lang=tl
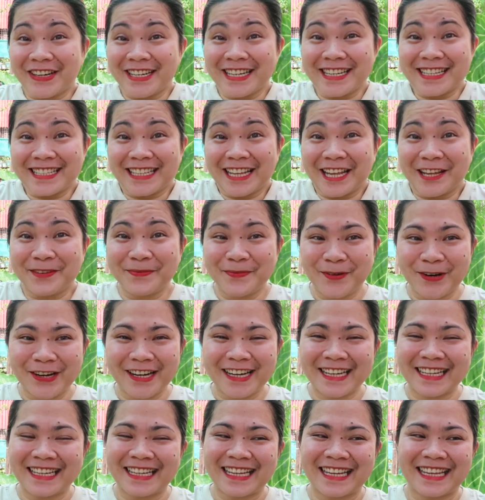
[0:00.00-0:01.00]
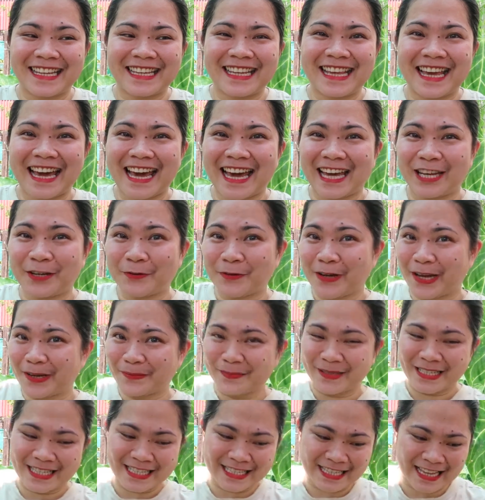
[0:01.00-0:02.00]
Thursday morning. Yan,
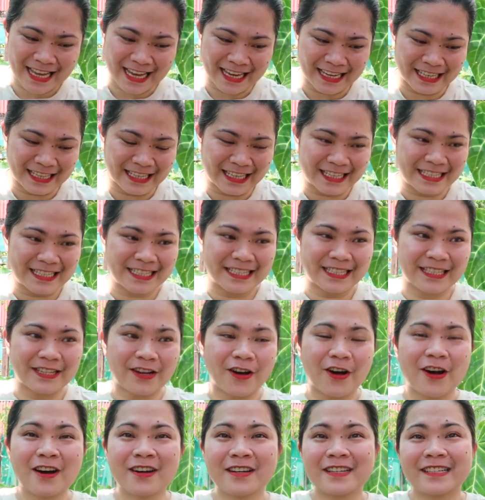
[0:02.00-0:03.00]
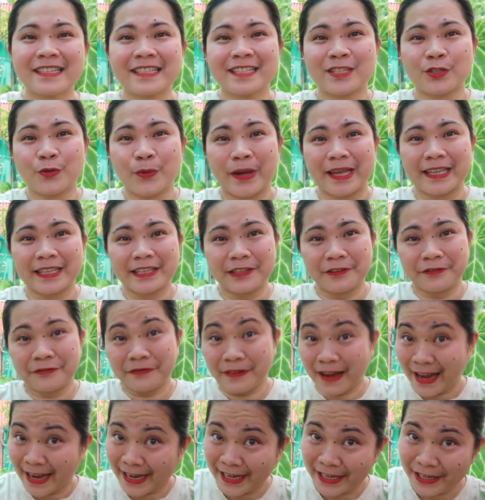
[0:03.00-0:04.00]
Webes na. And it's August
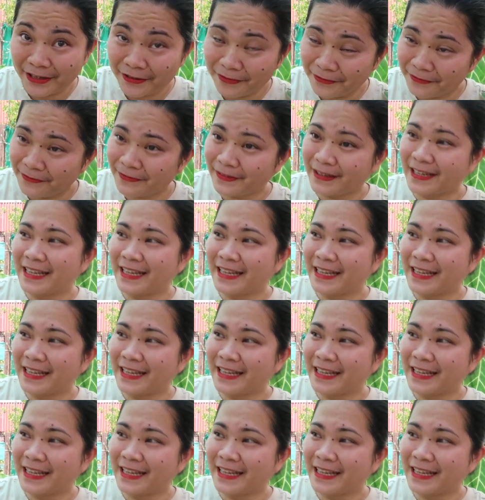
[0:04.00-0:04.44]
25.